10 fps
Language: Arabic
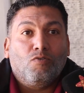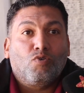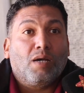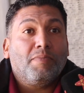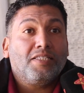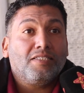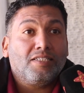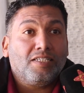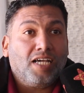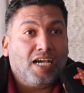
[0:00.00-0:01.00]

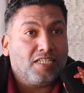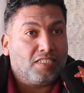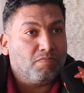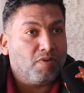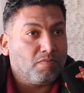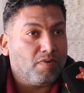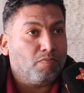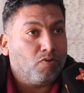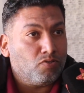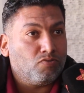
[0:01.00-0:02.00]
وكمان حارس المرمى
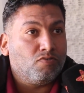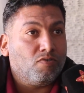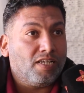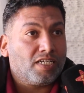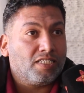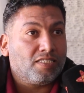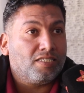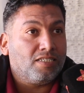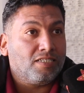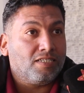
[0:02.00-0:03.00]
بونو
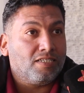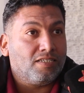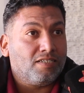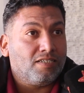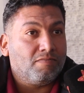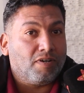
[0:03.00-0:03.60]
ولكن آه،